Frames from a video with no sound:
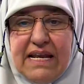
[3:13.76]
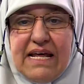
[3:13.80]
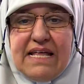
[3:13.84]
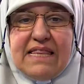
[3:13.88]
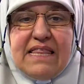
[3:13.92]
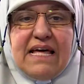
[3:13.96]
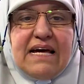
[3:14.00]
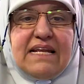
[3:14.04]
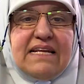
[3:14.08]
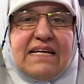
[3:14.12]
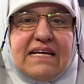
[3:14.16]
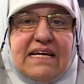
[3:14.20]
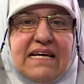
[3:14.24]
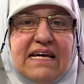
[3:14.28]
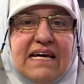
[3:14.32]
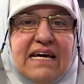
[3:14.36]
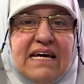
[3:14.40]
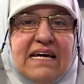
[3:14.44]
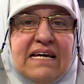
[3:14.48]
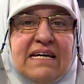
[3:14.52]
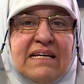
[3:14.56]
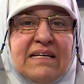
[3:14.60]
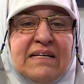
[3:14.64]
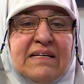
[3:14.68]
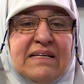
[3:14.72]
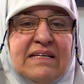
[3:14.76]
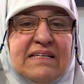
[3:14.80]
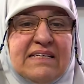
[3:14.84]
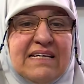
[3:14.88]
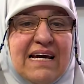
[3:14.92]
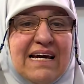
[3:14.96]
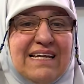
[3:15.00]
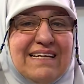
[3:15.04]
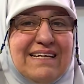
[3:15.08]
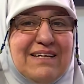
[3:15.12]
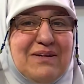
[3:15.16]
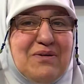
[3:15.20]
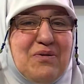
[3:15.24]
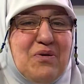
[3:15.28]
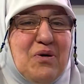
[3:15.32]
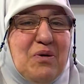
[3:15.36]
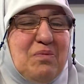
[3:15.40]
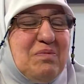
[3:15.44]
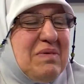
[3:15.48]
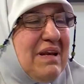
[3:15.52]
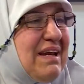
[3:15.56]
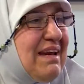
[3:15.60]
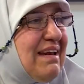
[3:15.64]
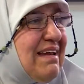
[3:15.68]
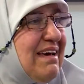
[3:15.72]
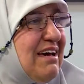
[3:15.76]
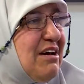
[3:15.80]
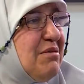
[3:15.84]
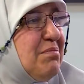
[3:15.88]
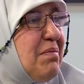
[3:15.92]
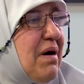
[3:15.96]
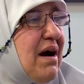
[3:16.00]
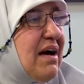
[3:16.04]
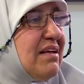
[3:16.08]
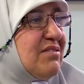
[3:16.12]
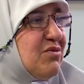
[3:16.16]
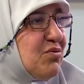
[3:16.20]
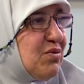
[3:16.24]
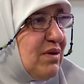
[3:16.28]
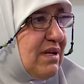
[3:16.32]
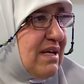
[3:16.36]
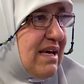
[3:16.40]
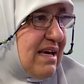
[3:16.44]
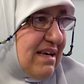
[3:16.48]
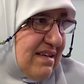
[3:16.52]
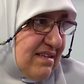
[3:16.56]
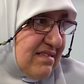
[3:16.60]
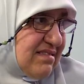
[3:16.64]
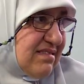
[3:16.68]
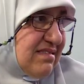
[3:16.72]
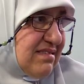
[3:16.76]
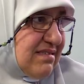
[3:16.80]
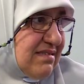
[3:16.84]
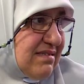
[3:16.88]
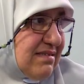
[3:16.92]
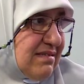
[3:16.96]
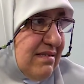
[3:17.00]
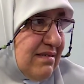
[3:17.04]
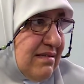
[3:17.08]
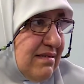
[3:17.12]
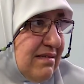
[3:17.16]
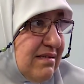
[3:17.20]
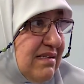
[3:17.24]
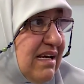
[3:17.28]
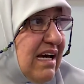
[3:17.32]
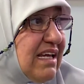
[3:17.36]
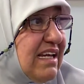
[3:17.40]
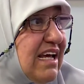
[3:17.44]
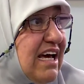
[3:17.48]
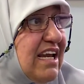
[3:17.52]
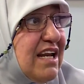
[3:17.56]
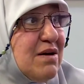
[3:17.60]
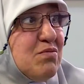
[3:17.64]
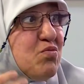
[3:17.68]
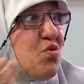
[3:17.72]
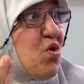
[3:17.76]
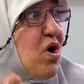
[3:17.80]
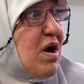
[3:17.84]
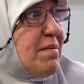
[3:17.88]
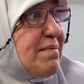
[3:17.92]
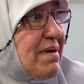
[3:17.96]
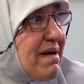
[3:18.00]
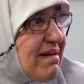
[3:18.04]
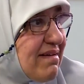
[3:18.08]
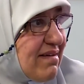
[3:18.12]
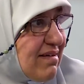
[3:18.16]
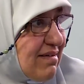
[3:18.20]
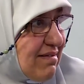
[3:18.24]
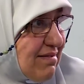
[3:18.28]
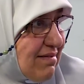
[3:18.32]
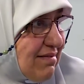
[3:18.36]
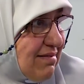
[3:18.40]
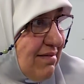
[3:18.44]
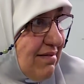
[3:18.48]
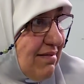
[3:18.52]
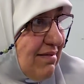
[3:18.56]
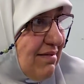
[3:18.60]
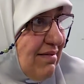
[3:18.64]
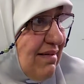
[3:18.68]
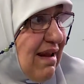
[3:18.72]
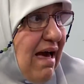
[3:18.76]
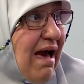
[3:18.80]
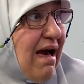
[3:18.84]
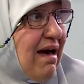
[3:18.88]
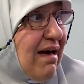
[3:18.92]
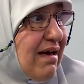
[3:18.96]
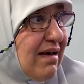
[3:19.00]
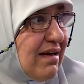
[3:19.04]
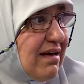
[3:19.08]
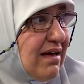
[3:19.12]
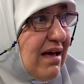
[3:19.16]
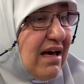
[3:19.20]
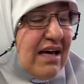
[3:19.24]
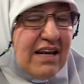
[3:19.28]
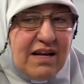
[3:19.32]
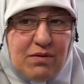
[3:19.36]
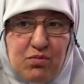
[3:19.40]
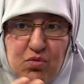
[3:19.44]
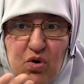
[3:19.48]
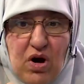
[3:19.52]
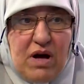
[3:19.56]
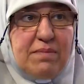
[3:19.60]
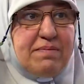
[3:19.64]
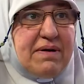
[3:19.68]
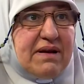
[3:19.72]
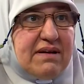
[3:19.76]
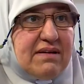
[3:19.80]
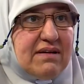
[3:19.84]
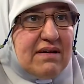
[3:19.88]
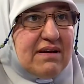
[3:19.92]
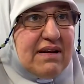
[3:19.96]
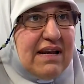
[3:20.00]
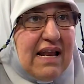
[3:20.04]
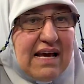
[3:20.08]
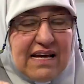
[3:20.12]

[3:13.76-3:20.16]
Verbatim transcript: ذلك يعني نوع من الإحباط واليأس يعني أنا مو أبرر لا نعم. انا مو ابرر لكن